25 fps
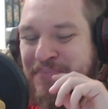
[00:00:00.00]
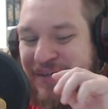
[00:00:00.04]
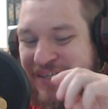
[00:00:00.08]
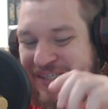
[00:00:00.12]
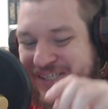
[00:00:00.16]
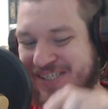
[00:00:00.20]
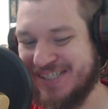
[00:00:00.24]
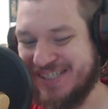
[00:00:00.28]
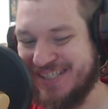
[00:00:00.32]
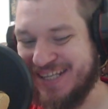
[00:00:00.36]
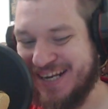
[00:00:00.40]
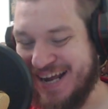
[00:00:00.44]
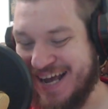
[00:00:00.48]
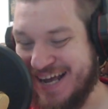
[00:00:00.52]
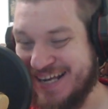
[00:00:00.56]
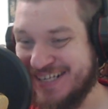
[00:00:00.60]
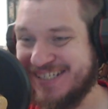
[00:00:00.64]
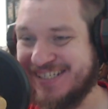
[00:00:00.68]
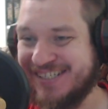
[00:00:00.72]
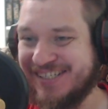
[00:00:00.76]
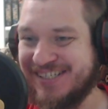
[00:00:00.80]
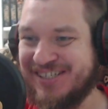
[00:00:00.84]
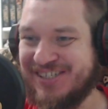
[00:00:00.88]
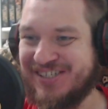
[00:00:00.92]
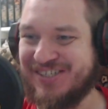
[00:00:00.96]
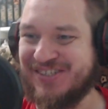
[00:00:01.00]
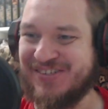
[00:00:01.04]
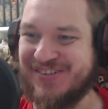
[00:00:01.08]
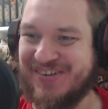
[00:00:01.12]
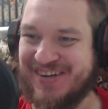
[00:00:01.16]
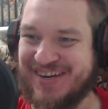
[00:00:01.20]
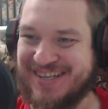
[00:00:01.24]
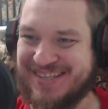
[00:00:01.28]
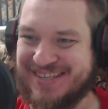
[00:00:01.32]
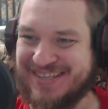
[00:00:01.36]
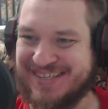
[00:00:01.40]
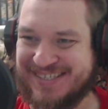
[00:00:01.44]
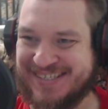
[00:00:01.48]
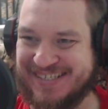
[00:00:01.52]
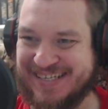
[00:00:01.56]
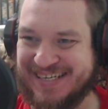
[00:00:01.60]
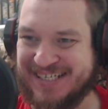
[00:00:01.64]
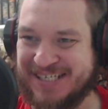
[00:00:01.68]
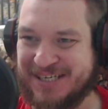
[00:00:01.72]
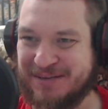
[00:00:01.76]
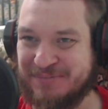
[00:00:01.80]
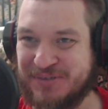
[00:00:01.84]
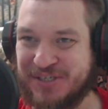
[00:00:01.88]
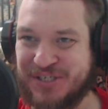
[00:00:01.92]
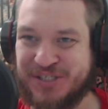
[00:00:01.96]
Бесстрашный, что ли, ты
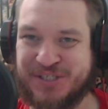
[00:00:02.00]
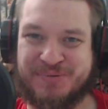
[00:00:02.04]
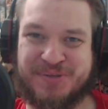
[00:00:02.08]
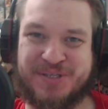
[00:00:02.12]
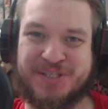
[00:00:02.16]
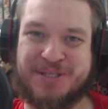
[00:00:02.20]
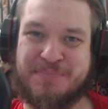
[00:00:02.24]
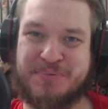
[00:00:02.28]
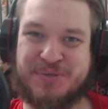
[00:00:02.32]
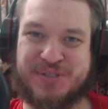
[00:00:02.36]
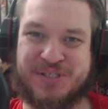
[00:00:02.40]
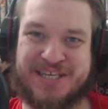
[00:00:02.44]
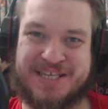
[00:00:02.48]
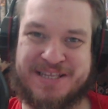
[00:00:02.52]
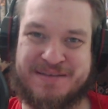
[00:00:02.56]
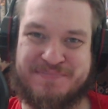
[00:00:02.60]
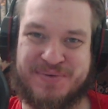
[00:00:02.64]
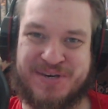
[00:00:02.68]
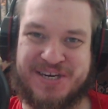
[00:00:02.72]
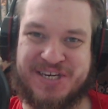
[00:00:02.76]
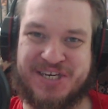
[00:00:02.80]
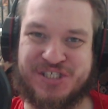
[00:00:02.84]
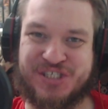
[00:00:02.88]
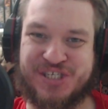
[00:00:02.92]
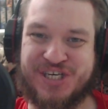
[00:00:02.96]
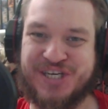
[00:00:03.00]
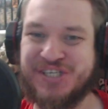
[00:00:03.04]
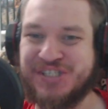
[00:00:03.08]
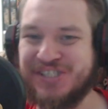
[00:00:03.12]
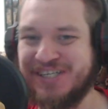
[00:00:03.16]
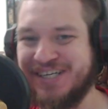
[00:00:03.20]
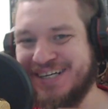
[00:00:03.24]
слишком? Зачем ты то постоянно переезжаешь?